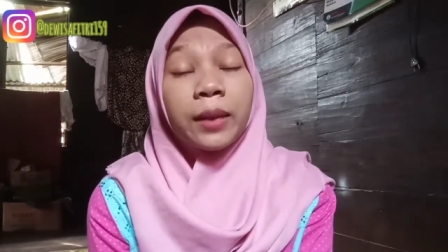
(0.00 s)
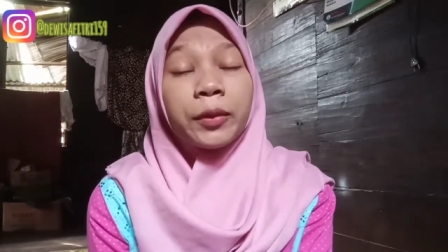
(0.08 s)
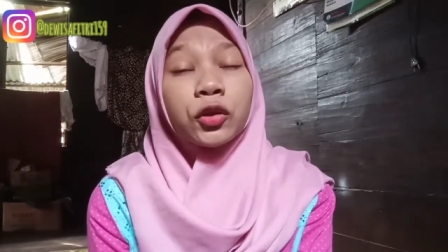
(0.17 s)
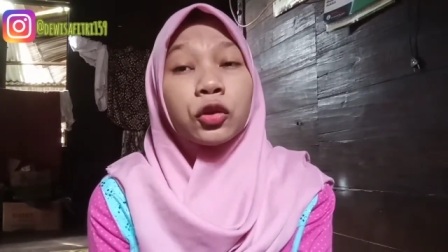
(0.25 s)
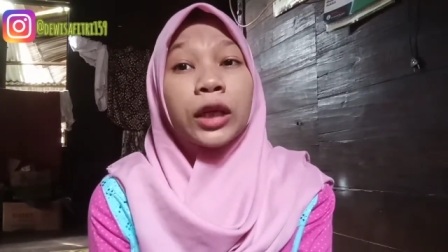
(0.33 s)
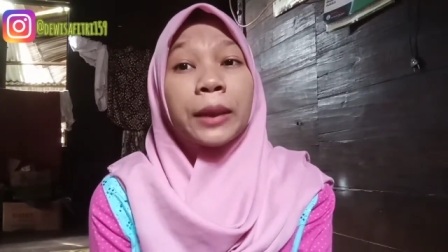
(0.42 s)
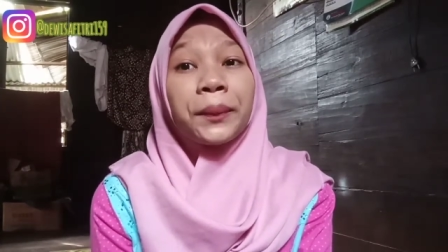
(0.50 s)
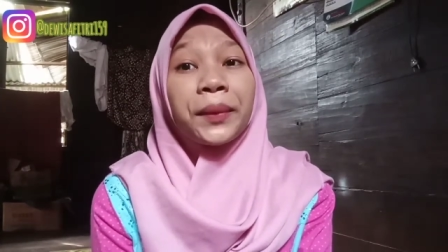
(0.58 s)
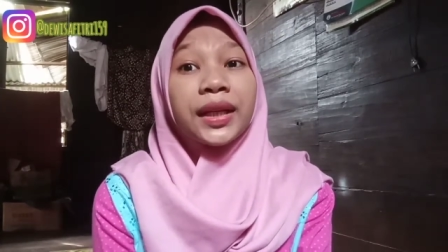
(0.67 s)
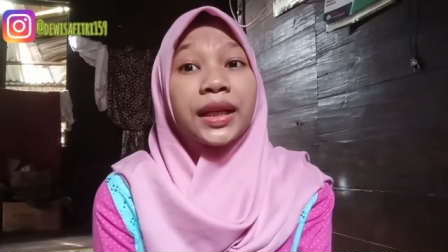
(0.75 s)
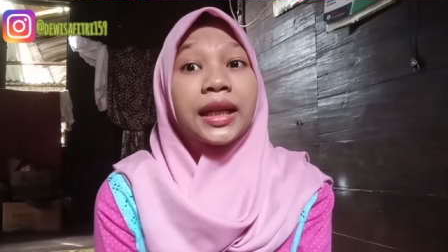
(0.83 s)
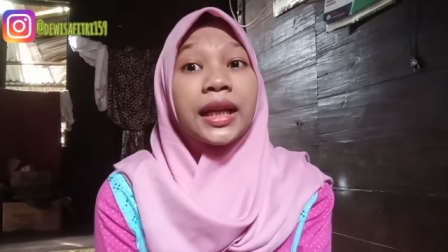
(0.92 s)
kami itu
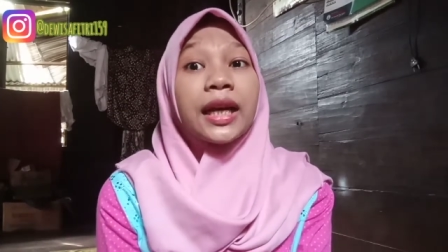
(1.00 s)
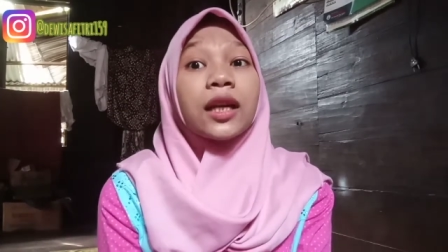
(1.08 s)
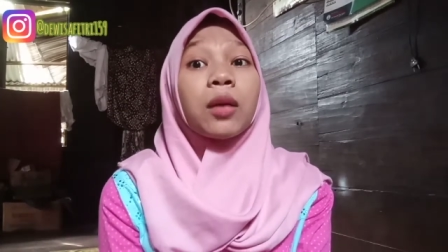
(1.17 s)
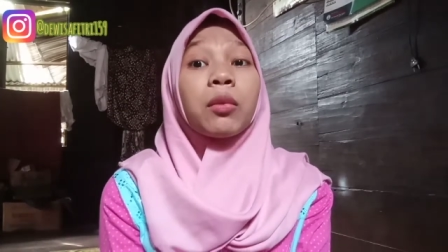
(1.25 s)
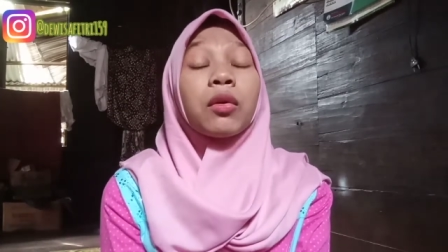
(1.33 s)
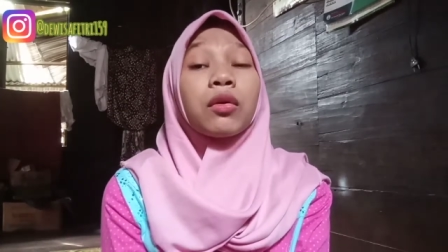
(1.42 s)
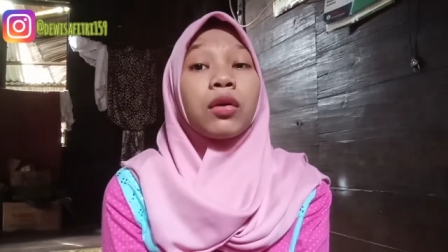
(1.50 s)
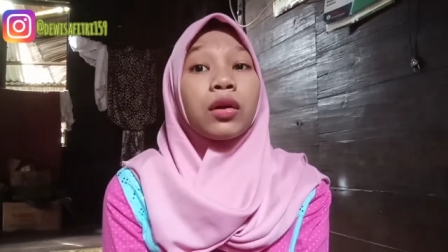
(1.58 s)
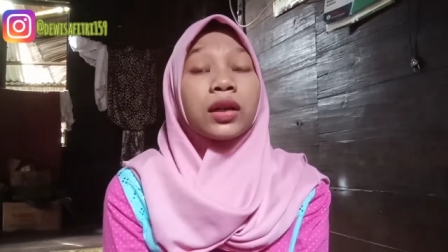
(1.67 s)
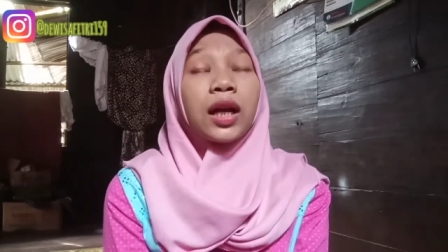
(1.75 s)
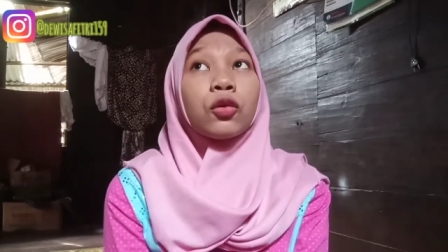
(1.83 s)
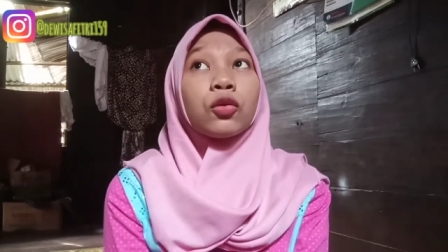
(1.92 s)
camping di daerah Bogor
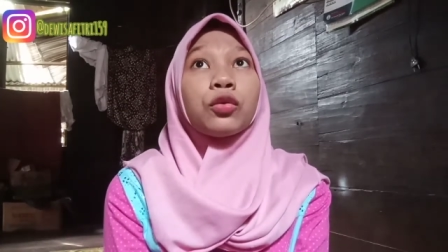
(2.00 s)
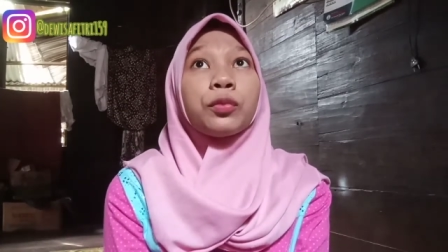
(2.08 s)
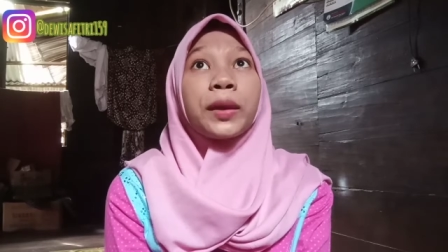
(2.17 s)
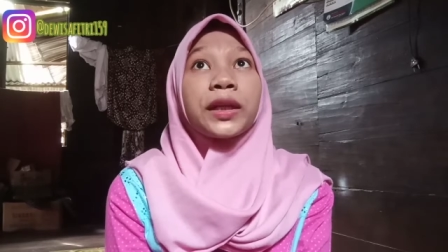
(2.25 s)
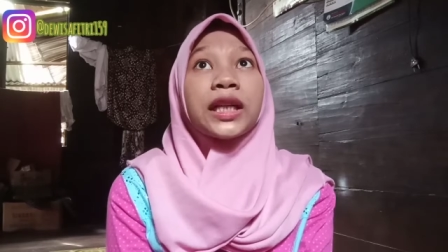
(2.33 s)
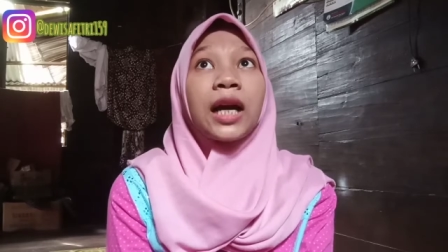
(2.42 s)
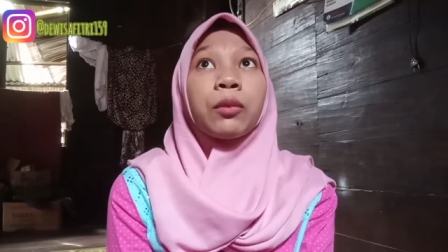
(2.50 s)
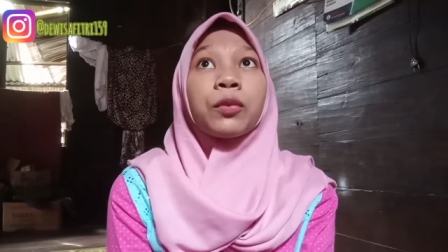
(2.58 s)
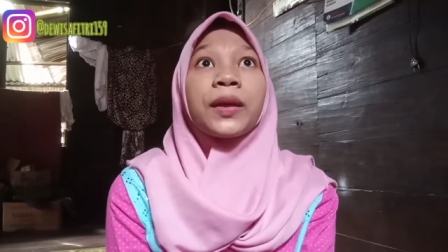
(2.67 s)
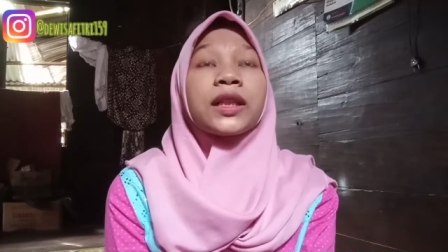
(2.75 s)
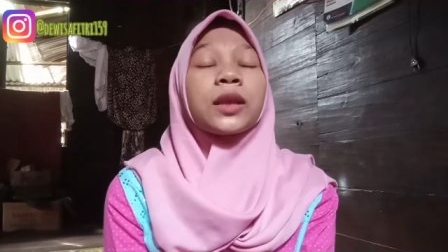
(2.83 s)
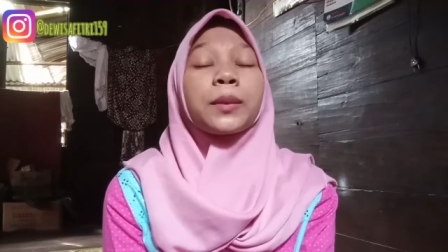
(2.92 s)
aku lupa di
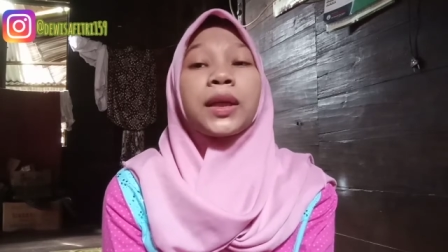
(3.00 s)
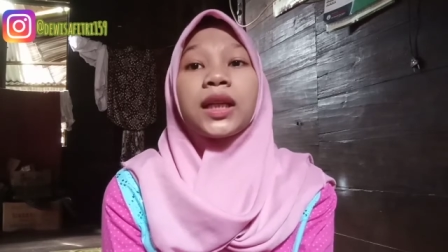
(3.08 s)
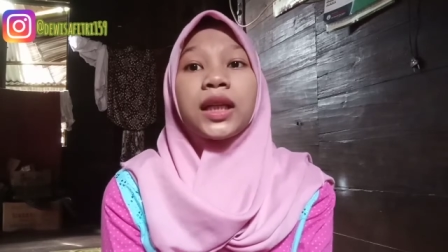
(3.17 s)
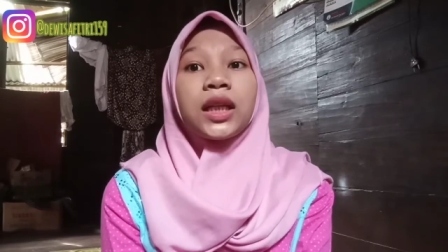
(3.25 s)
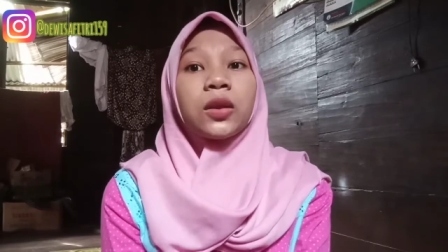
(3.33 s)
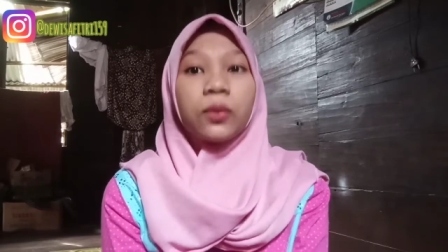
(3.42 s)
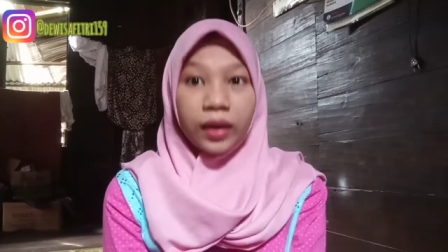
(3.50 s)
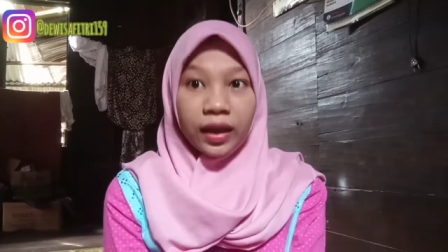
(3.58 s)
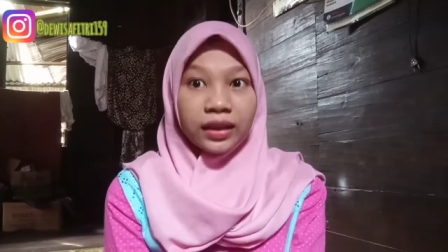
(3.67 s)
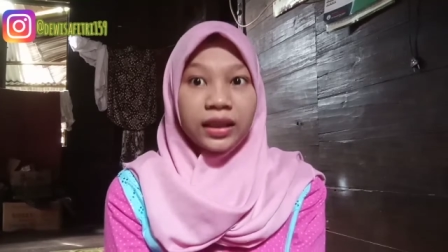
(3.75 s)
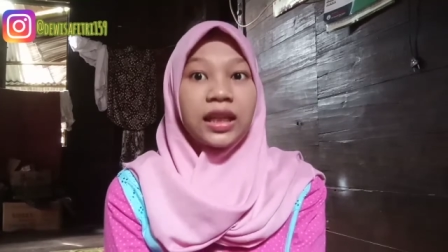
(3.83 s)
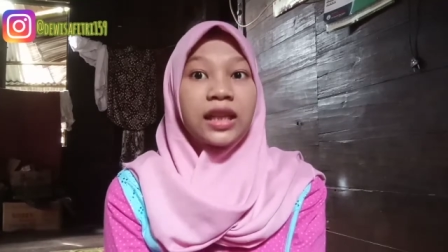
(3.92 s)
kabupaten mana gitu
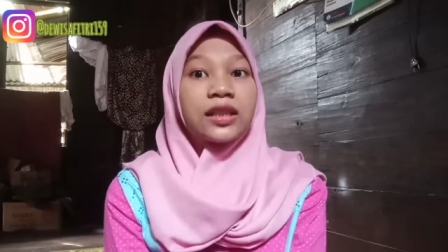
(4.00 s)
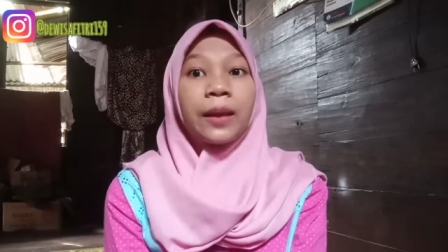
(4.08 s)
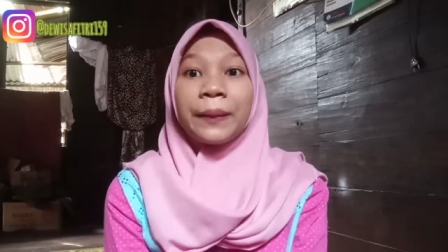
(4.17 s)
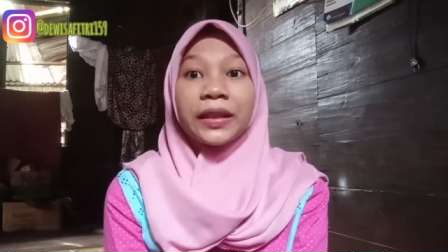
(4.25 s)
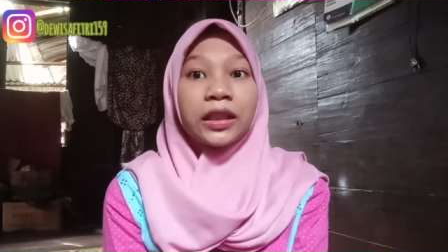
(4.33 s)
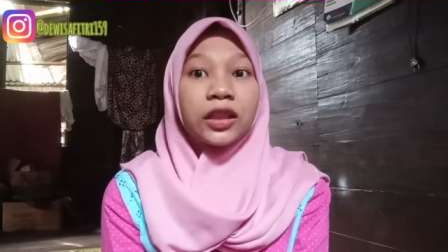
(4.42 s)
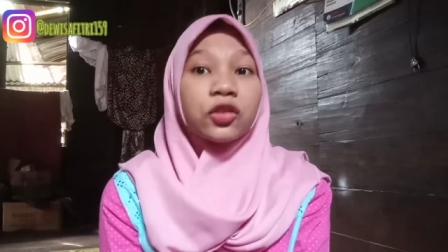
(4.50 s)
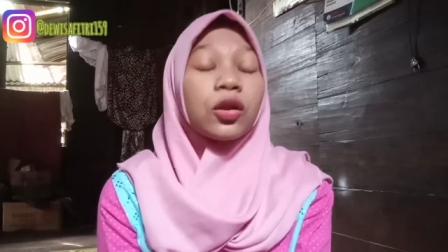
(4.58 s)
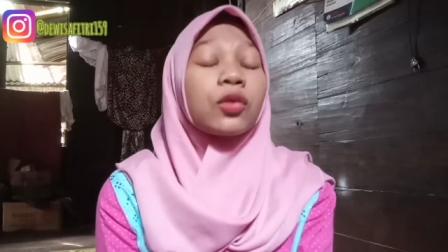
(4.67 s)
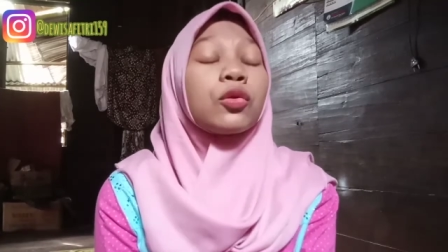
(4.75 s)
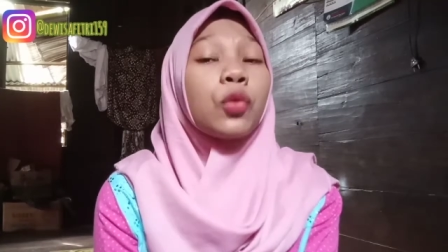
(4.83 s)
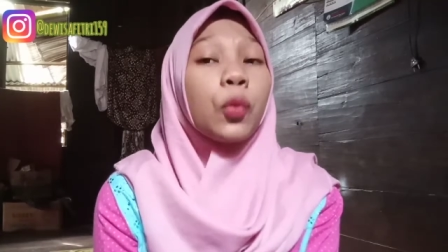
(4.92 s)
kan di desa mana gitu
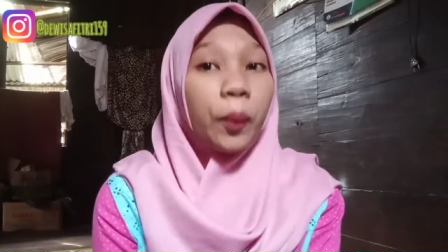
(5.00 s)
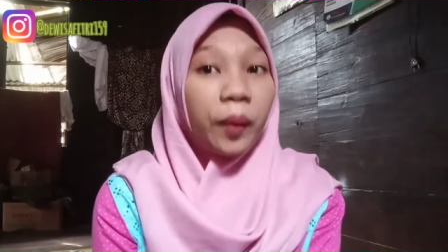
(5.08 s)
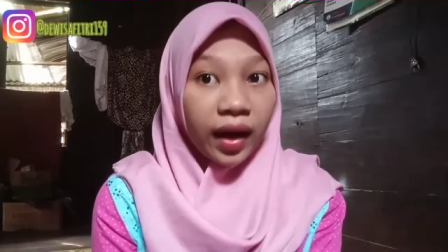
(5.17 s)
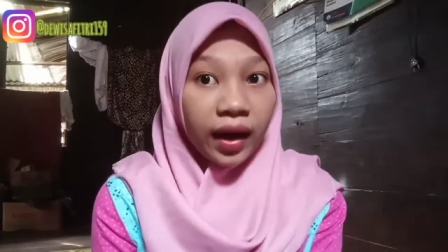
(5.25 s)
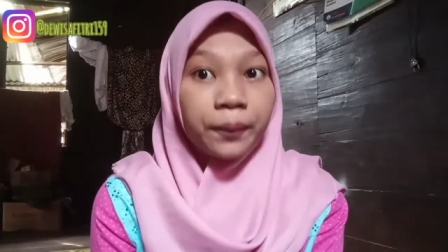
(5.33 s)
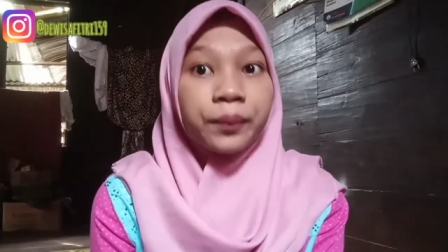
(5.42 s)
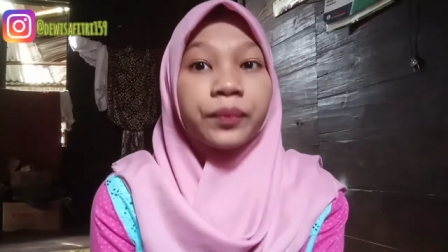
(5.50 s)
aku lupa